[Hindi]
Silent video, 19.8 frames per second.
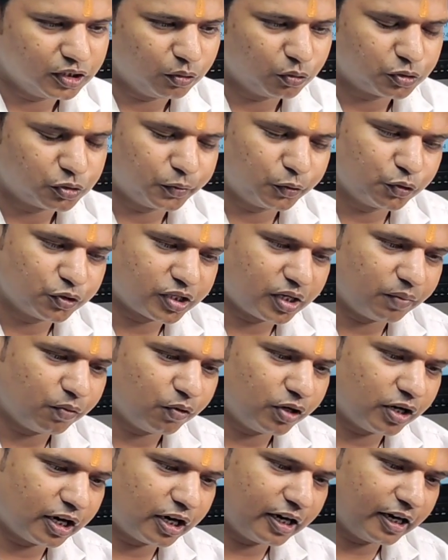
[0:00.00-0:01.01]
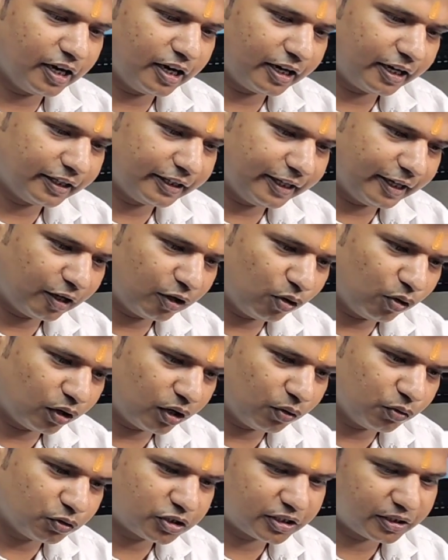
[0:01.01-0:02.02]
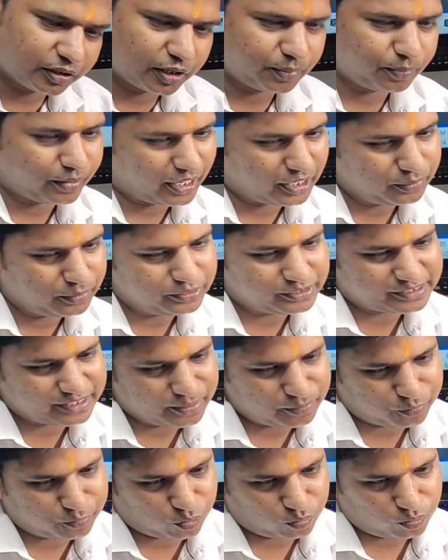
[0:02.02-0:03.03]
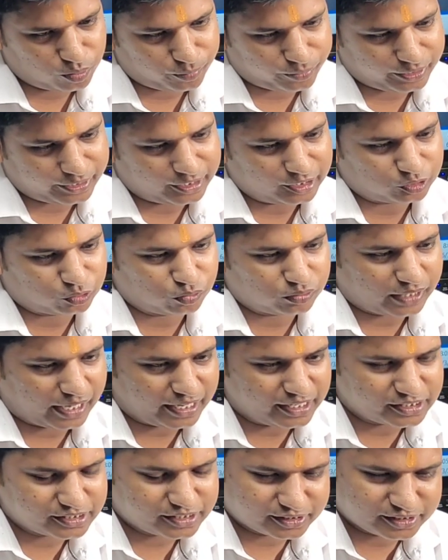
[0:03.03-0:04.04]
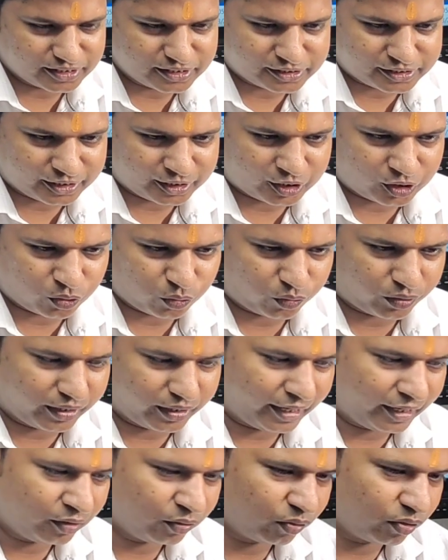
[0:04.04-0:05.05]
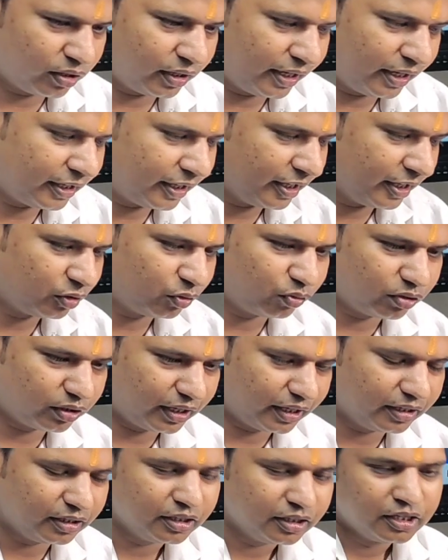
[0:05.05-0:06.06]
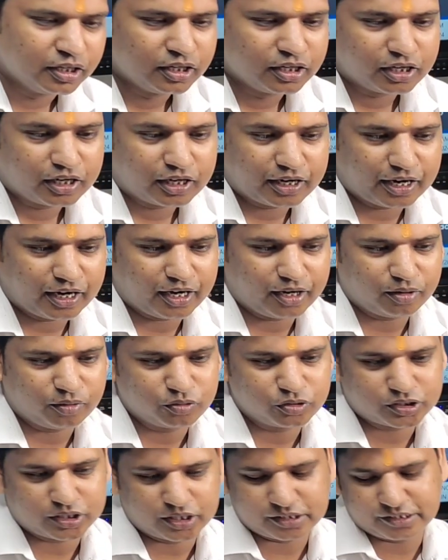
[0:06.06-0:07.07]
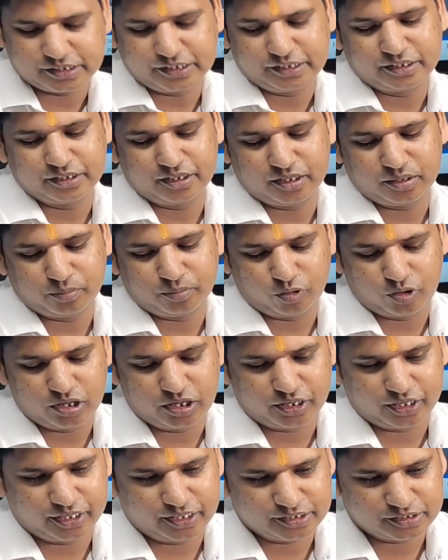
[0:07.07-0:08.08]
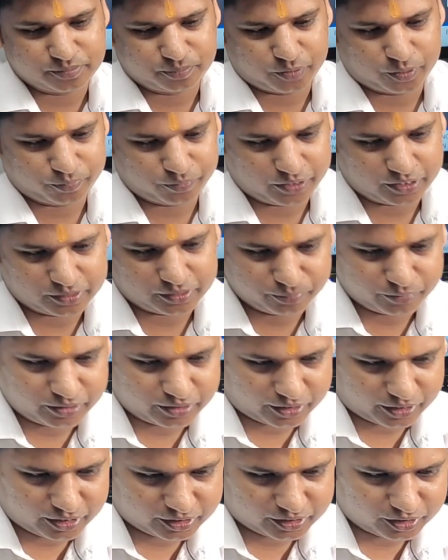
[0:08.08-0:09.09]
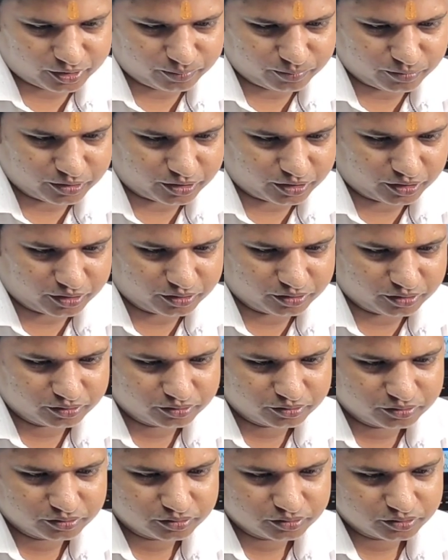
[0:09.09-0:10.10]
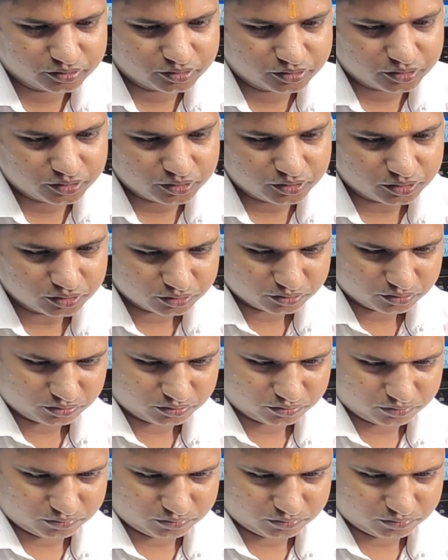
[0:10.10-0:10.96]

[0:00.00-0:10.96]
चलिए उसमें दूसरा फोल्ड लगा के देख लोगे उसके बाद भी सेम प्रॉब्लम रहेगा तो लाइट सेक्शन चेक करोगे एनोड लाइन कैथोड लाइन का उसका सिग्नल वोल्टेज परफेक्ट मिल रहा है कि नहीं मिल रहा है